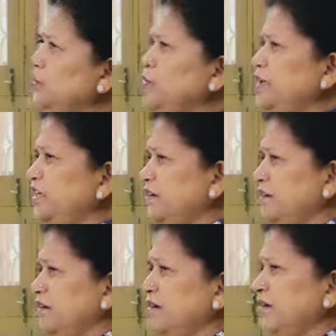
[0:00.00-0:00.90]
वो तो
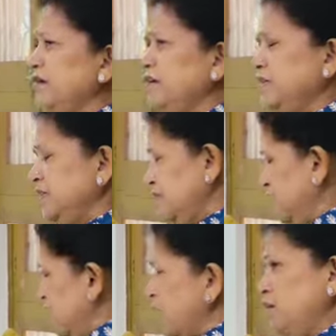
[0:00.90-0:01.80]
बेटा
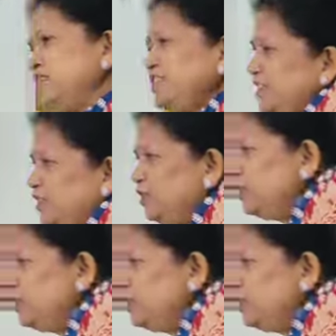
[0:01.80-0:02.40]
अब मैं